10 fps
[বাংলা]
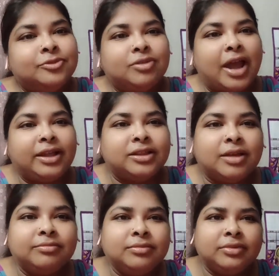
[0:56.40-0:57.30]
তো
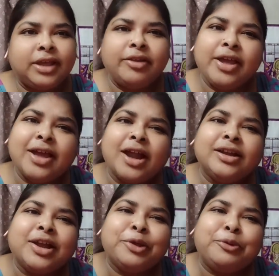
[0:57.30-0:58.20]
গাইতাম কেন এই
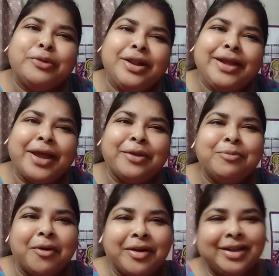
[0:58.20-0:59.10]
গানটা করলে কেন
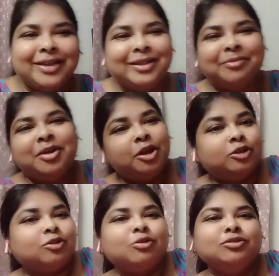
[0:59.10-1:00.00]
বগা খেতাম
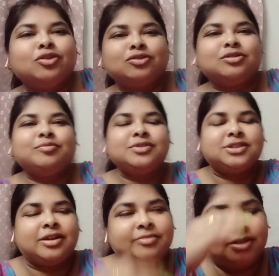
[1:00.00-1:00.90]
তখন তো অতটা
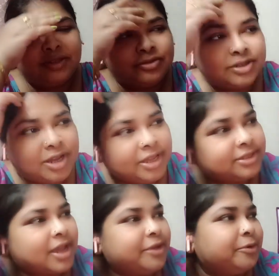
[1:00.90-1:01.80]
বুঝতাম না তো সেই
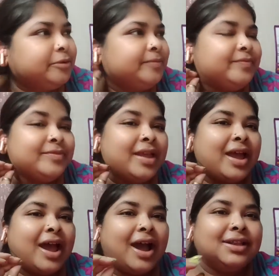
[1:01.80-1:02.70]
যাই হোক
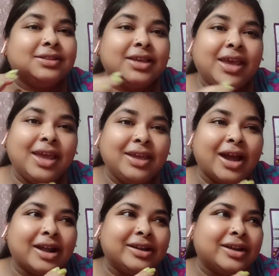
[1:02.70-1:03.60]
আজকে এই
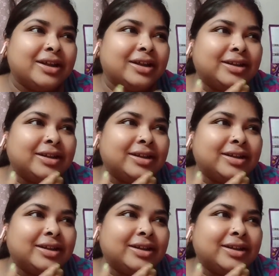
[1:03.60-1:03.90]
গানটা